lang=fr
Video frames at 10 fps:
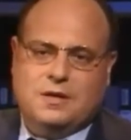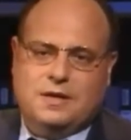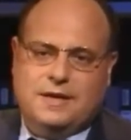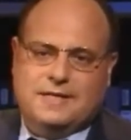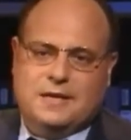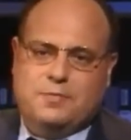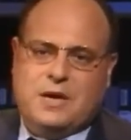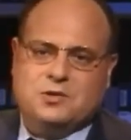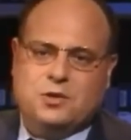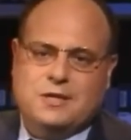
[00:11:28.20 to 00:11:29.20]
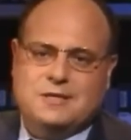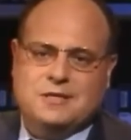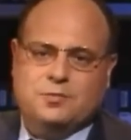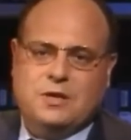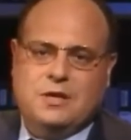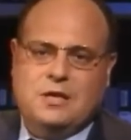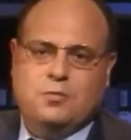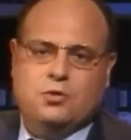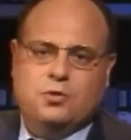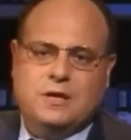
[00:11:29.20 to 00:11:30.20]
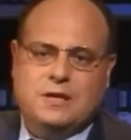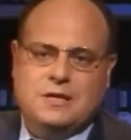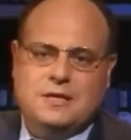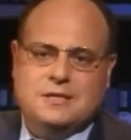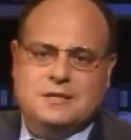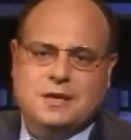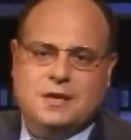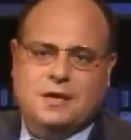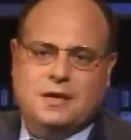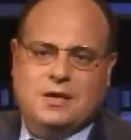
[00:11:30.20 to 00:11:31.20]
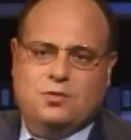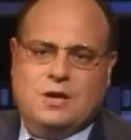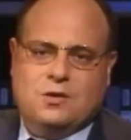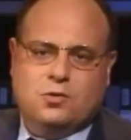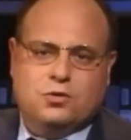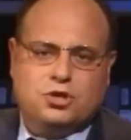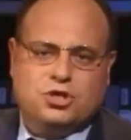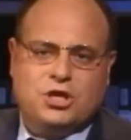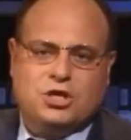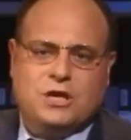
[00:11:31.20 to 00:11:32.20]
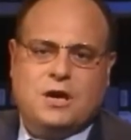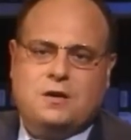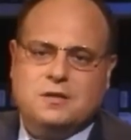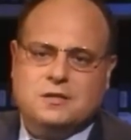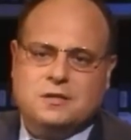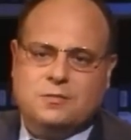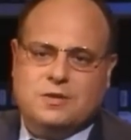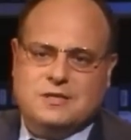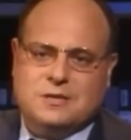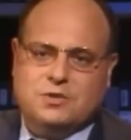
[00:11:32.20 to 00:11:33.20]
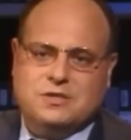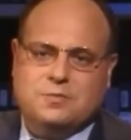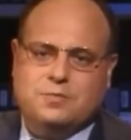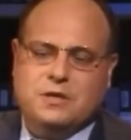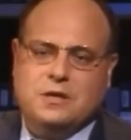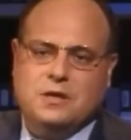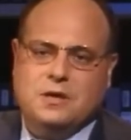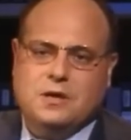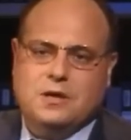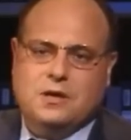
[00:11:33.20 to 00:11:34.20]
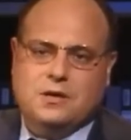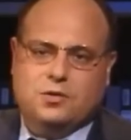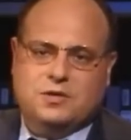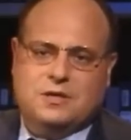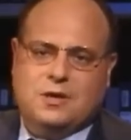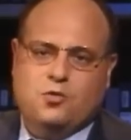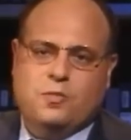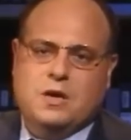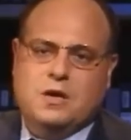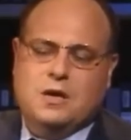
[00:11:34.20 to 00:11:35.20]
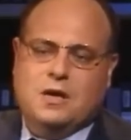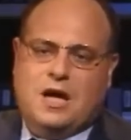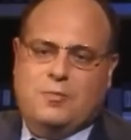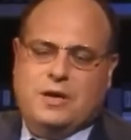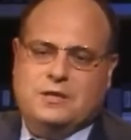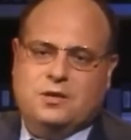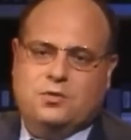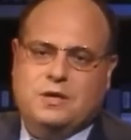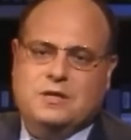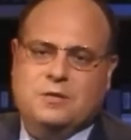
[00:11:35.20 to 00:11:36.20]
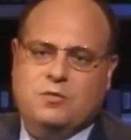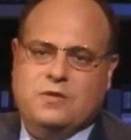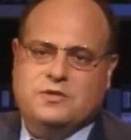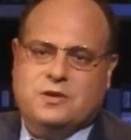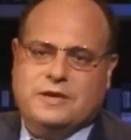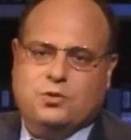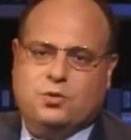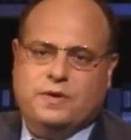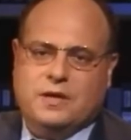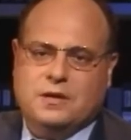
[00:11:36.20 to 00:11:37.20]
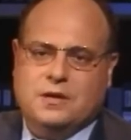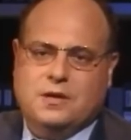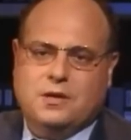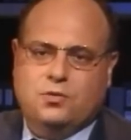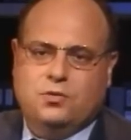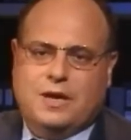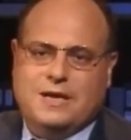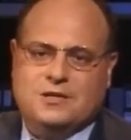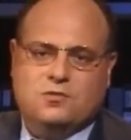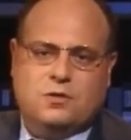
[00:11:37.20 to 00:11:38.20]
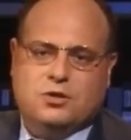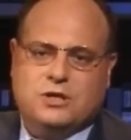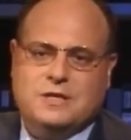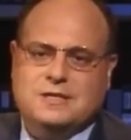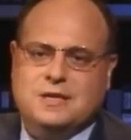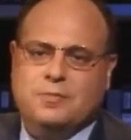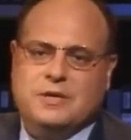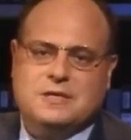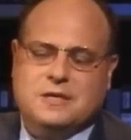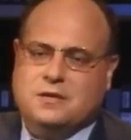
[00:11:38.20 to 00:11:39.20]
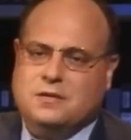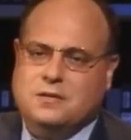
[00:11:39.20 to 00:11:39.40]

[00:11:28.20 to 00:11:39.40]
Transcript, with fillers: Et c'est parce que les esprits libres de l'Église et de la gauche cherchaient ensemble à s'émanciper que s'est allumée, à partir de l'été 1980, une réaction en chaîne sans précédent.